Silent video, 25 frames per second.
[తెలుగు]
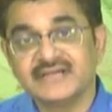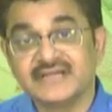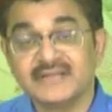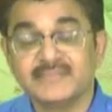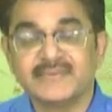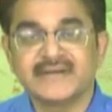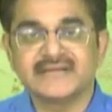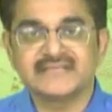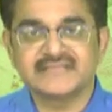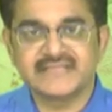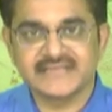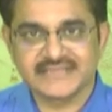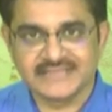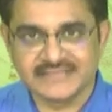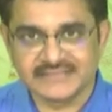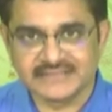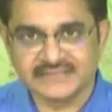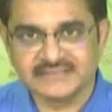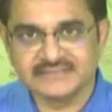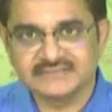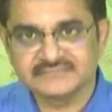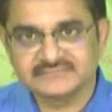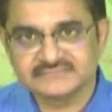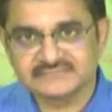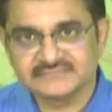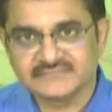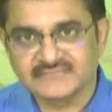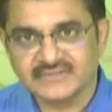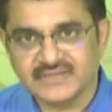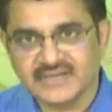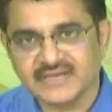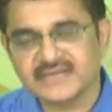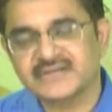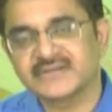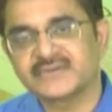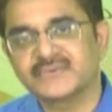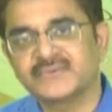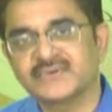డిమాండ్ తగ్గింది
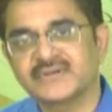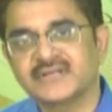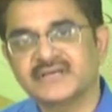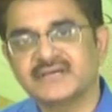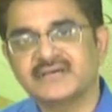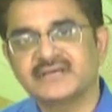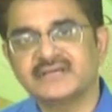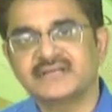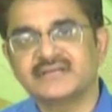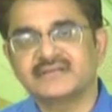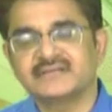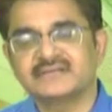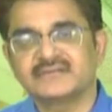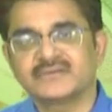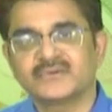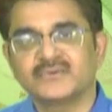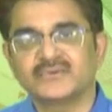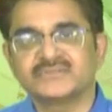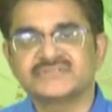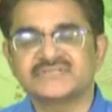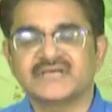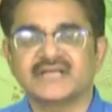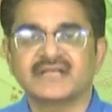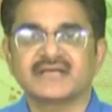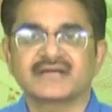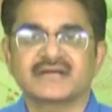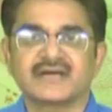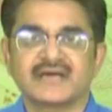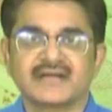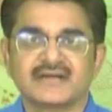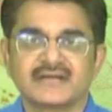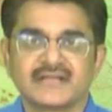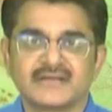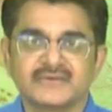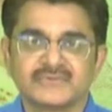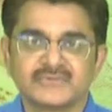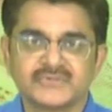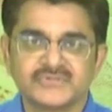అక్కడ కూడా చాలా
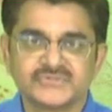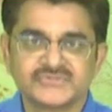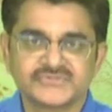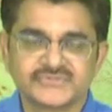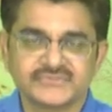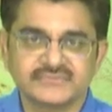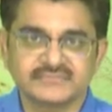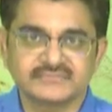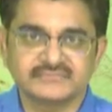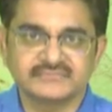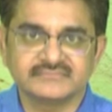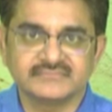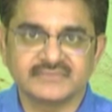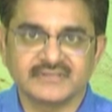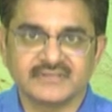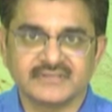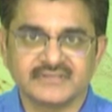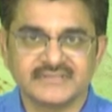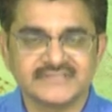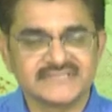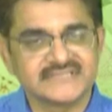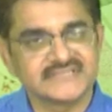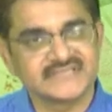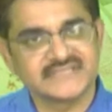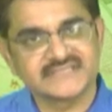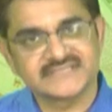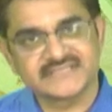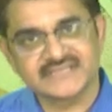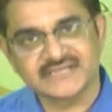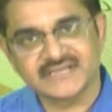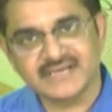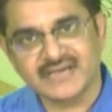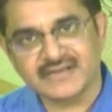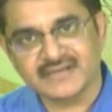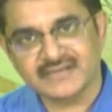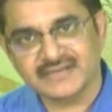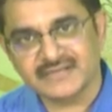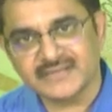కారణాలు ఉండొచ్చు జిఎస్టీ
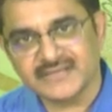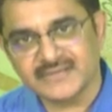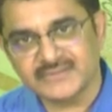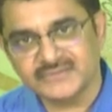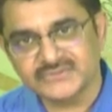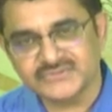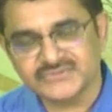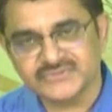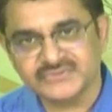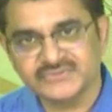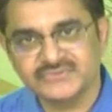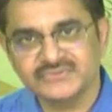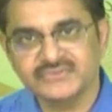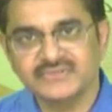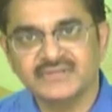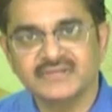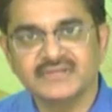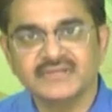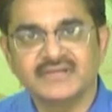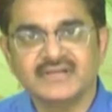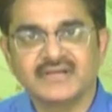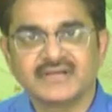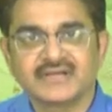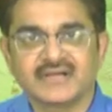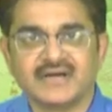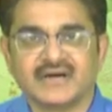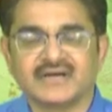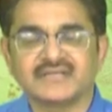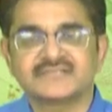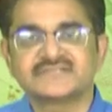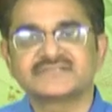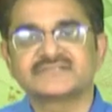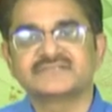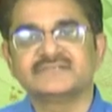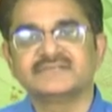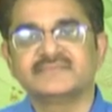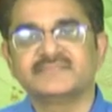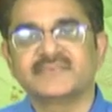కారణం కావచ్చు
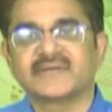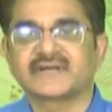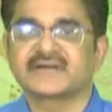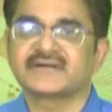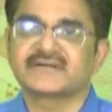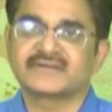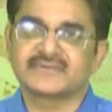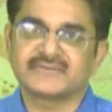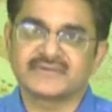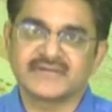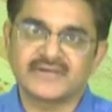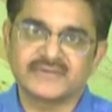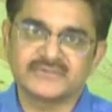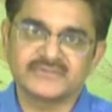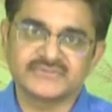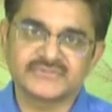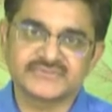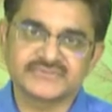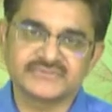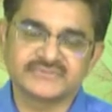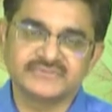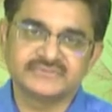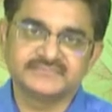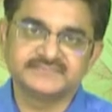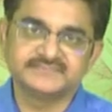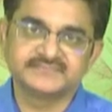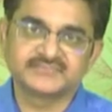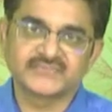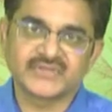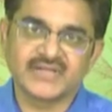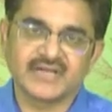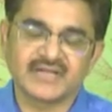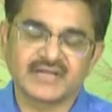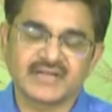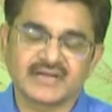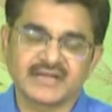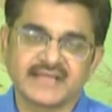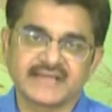కాస్ట్ పెరగటం కావచ్చు
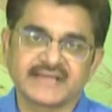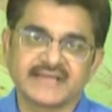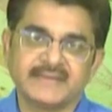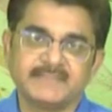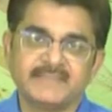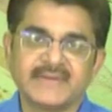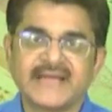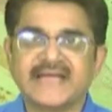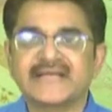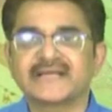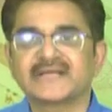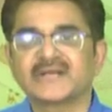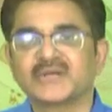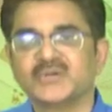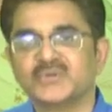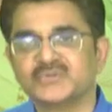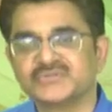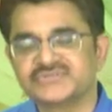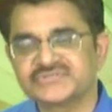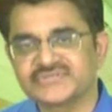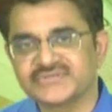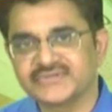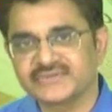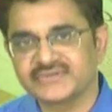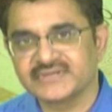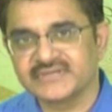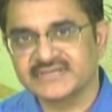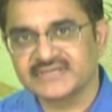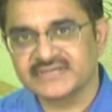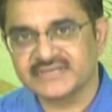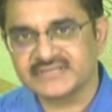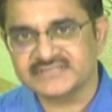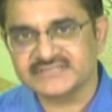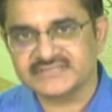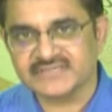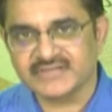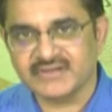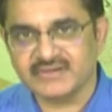అలాగే బ్యాంక్ లోన్స్ యొక్క
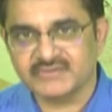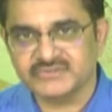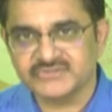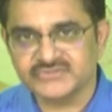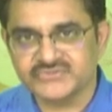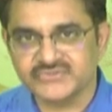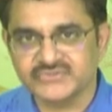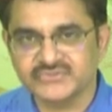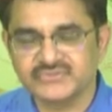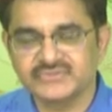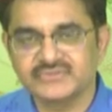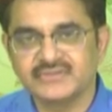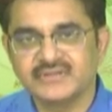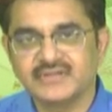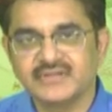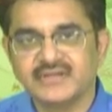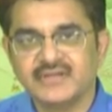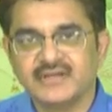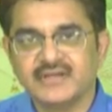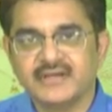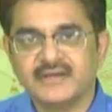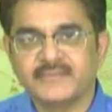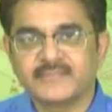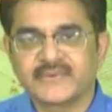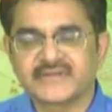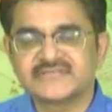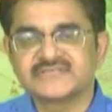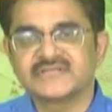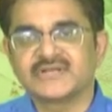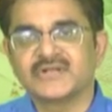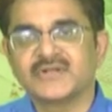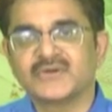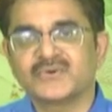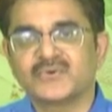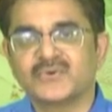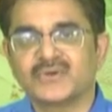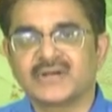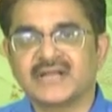ఇంట్రెస్ట్ కావచ్చు
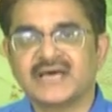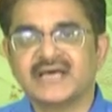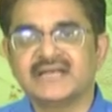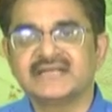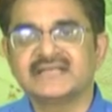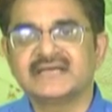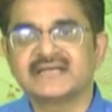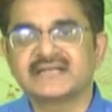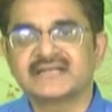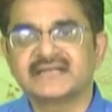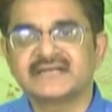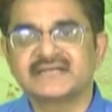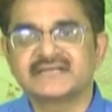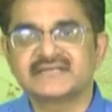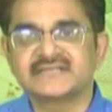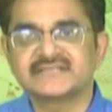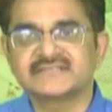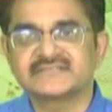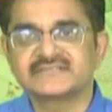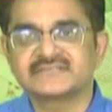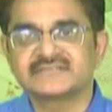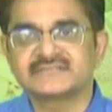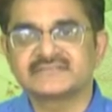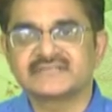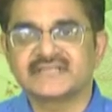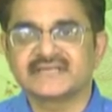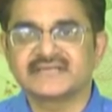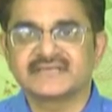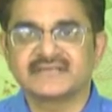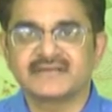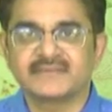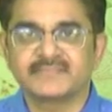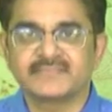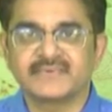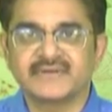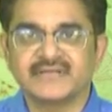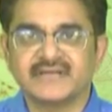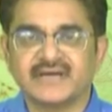ప్రజల్లో కొనాలి అన్న ఇంట్రెస్ట్
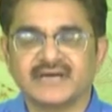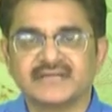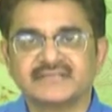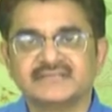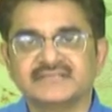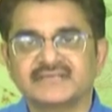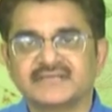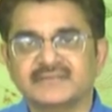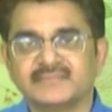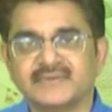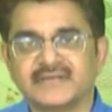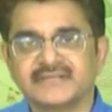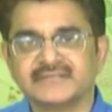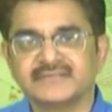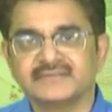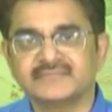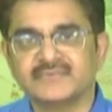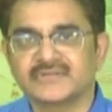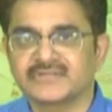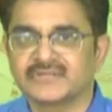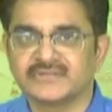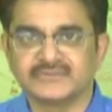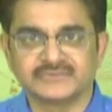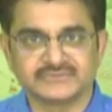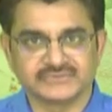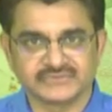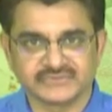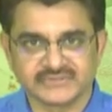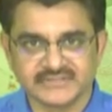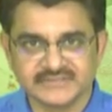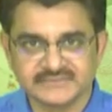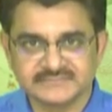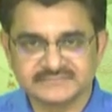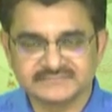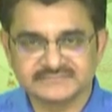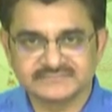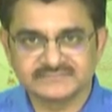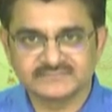తగ్గినప్పుడే ఆర్థిక మాంద్యం మొదలవుతుంది
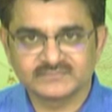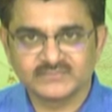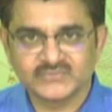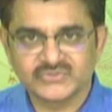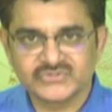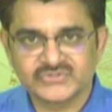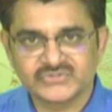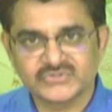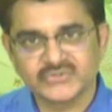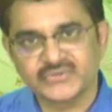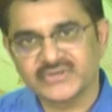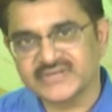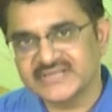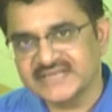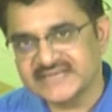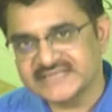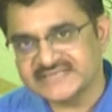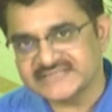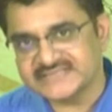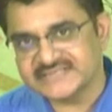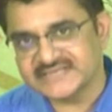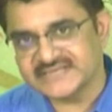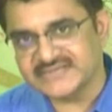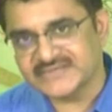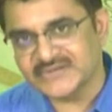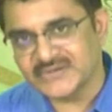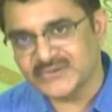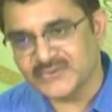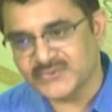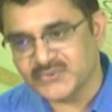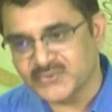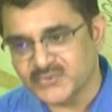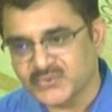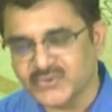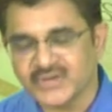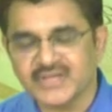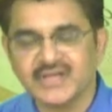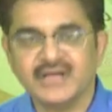సో రియల్ ఎస్టేట్లో
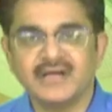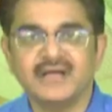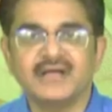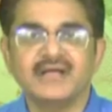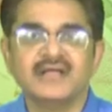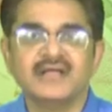కూడా